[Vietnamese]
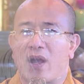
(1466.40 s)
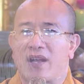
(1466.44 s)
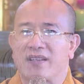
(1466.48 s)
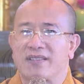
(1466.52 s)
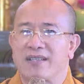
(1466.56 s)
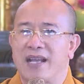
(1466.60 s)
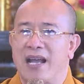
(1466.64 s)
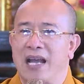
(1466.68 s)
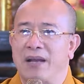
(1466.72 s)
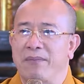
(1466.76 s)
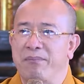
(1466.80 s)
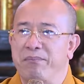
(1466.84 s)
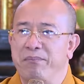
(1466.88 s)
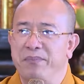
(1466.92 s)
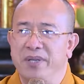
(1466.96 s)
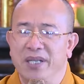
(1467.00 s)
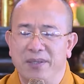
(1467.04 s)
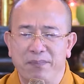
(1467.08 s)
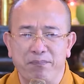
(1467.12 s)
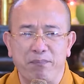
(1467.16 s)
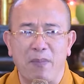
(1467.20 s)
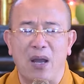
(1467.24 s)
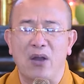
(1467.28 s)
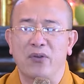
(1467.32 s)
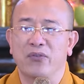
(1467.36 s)
tỏa ra
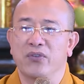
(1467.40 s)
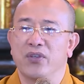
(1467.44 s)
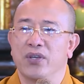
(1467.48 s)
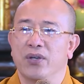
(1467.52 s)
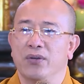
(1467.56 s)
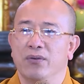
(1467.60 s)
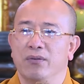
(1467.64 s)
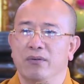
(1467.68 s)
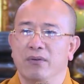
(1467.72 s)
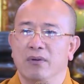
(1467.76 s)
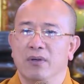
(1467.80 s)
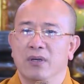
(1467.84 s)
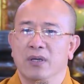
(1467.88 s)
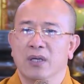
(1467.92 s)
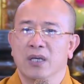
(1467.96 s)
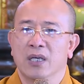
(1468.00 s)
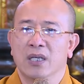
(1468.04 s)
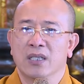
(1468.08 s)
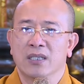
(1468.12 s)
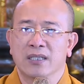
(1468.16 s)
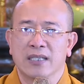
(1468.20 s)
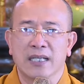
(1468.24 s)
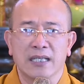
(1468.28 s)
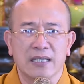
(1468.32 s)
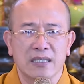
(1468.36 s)
biết bao nhiêu
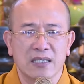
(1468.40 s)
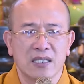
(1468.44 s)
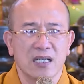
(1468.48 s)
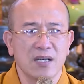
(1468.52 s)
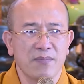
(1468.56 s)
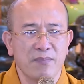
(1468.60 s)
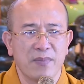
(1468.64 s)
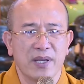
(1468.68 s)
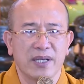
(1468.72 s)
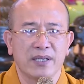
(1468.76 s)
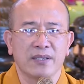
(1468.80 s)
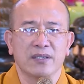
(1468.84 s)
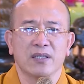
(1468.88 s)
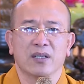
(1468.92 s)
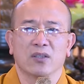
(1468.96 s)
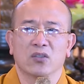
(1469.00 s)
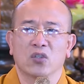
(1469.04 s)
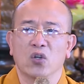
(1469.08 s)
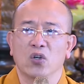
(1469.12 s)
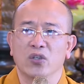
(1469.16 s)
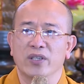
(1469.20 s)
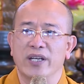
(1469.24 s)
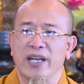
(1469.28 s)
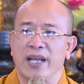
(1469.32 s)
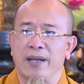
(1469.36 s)
đất nước mình được
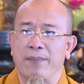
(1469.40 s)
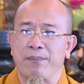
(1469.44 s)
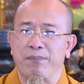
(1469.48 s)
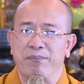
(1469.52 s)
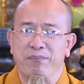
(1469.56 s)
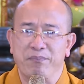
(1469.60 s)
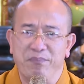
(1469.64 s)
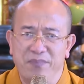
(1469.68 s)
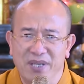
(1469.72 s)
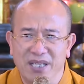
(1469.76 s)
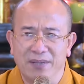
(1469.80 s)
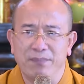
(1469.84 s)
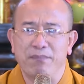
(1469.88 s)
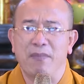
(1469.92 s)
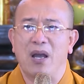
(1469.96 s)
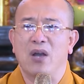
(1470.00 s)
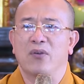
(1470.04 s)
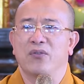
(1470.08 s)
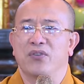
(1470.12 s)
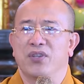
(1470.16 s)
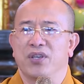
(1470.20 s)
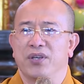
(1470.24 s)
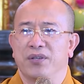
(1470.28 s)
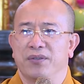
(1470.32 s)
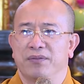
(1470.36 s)
tốt đẹp biết bao
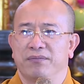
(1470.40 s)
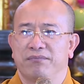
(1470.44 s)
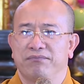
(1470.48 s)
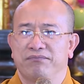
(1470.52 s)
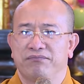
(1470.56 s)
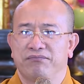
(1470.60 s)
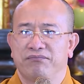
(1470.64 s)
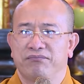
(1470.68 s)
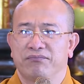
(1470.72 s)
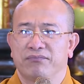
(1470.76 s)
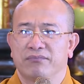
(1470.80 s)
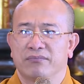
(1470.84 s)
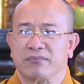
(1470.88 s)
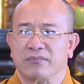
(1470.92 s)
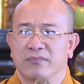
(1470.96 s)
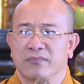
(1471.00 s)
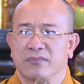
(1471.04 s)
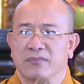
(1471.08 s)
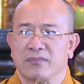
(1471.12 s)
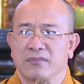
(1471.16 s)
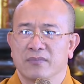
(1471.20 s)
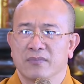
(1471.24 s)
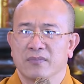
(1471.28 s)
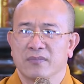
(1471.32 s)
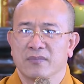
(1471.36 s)
nhiêu
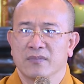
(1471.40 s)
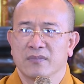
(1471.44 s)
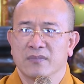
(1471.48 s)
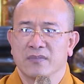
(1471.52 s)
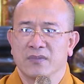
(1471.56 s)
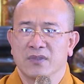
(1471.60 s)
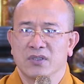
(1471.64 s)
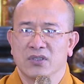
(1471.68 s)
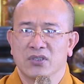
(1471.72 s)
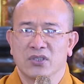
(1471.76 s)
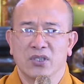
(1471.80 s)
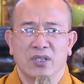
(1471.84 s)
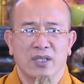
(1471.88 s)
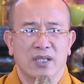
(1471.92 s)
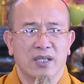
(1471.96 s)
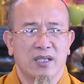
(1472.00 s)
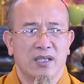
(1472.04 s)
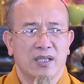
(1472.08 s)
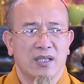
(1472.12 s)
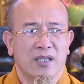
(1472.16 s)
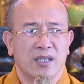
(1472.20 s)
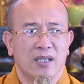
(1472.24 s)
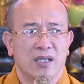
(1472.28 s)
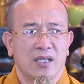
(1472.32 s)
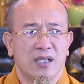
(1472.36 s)
cho nên
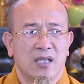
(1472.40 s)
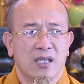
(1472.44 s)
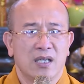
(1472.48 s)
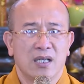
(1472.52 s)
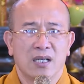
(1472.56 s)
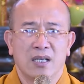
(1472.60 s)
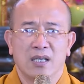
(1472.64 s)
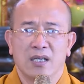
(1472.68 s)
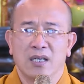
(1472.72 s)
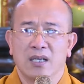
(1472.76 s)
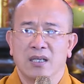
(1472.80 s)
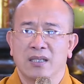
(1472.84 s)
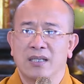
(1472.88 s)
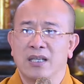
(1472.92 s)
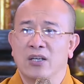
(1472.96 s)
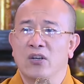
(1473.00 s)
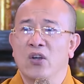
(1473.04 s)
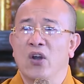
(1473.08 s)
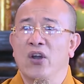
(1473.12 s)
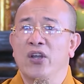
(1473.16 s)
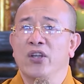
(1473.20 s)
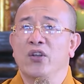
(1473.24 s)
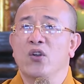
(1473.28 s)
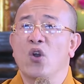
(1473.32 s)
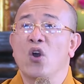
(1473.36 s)
người ta
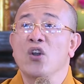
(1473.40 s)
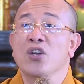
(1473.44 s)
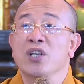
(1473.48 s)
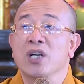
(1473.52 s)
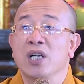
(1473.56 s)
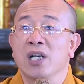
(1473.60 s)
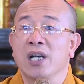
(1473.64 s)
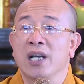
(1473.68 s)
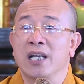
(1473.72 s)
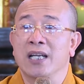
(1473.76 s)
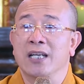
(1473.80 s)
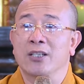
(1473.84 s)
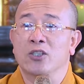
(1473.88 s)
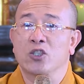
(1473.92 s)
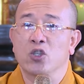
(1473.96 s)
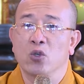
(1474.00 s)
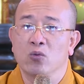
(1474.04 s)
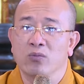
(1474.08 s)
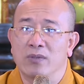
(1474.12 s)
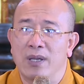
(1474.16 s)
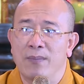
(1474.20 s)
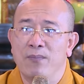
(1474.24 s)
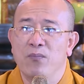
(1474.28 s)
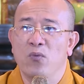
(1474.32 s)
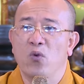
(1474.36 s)
nói con người là
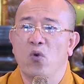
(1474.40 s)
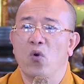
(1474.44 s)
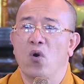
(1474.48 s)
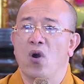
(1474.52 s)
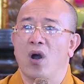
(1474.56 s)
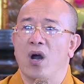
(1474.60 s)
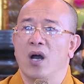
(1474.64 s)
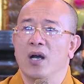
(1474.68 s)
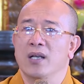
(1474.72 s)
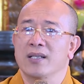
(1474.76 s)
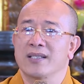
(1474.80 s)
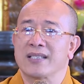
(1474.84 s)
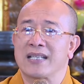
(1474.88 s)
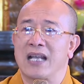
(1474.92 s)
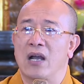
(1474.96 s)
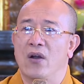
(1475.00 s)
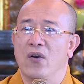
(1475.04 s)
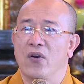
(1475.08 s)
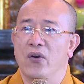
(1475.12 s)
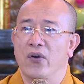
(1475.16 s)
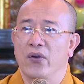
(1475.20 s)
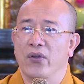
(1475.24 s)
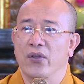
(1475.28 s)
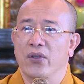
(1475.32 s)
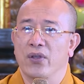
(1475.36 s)
trung tâm của xã
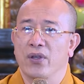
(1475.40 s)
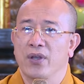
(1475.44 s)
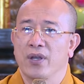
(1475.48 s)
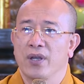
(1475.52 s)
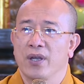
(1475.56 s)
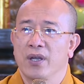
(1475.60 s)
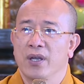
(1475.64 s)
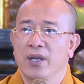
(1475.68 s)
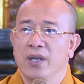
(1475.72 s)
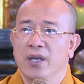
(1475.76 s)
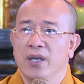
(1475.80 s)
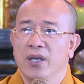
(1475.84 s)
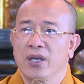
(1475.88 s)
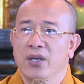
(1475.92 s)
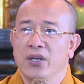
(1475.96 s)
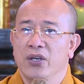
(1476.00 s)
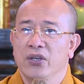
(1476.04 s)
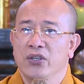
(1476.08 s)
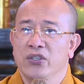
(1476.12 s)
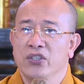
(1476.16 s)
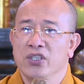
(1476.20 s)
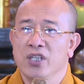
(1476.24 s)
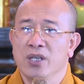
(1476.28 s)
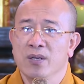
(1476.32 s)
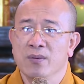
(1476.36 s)
hội
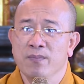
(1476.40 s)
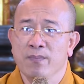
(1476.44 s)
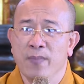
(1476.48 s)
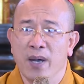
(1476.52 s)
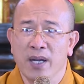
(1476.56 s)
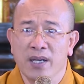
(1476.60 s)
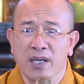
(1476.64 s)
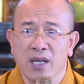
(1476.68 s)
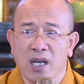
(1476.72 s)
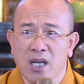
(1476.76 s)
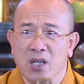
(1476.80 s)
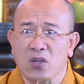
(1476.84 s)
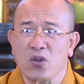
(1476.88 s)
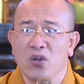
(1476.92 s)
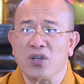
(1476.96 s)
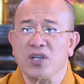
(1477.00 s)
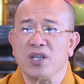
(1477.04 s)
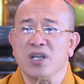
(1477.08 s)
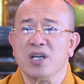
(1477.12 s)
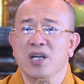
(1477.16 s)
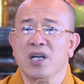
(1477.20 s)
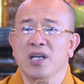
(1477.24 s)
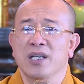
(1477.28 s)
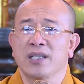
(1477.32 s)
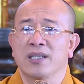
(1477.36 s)
nhưng mà nơi con
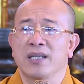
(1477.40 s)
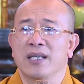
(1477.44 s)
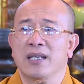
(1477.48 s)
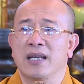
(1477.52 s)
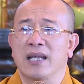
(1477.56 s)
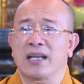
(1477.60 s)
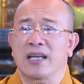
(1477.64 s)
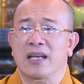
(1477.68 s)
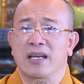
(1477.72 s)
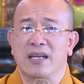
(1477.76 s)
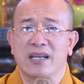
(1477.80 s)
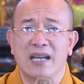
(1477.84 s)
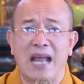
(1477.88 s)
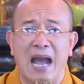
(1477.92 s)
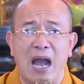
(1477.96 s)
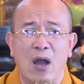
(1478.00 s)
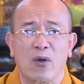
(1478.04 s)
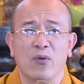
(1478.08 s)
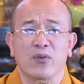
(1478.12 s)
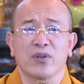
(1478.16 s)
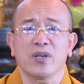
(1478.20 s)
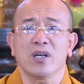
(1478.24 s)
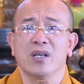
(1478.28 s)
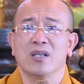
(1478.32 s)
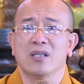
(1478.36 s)
người thì lại là
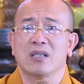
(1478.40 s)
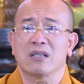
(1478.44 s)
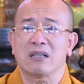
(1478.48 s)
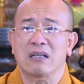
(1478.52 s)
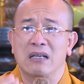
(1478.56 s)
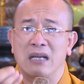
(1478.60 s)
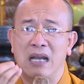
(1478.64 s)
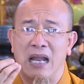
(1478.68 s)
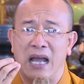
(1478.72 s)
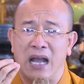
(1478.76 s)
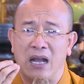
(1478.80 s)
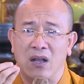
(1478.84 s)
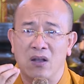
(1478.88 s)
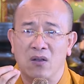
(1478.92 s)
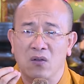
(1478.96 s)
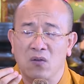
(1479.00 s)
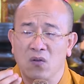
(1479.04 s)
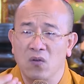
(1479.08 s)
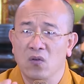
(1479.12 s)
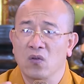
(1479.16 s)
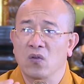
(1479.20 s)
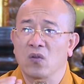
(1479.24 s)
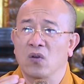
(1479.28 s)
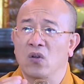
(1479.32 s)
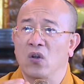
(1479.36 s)
đạo đức là
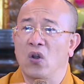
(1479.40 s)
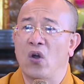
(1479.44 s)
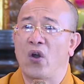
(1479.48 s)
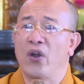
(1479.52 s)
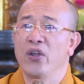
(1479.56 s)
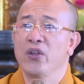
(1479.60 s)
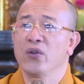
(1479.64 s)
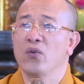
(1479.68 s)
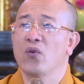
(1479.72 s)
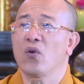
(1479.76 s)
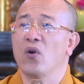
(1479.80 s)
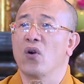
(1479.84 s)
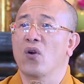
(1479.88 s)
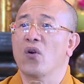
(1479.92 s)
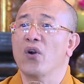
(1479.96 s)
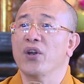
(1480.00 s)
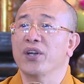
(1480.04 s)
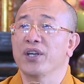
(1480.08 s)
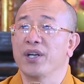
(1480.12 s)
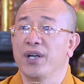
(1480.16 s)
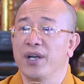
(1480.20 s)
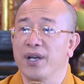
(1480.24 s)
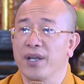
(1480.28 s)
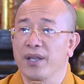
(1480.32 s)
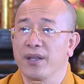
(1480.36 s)
lõi của
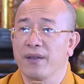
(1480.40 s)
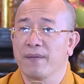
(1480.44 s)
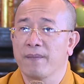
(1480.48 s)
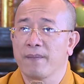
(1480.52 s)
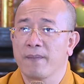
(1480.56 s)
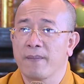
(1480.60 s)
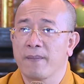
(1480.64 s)
con người